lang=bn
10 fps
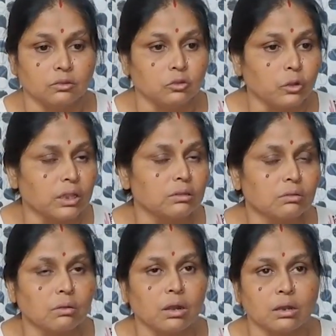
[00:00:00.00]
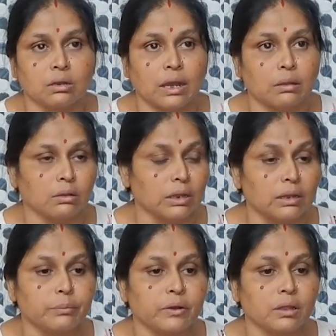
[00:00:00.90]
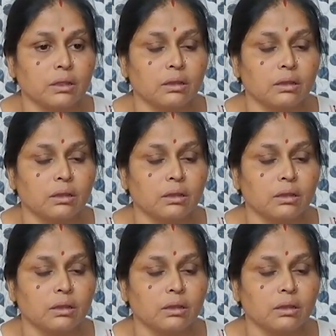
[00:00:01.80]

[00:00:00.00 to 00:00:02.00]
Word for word: যোগাযোগ করা না গেলে পরে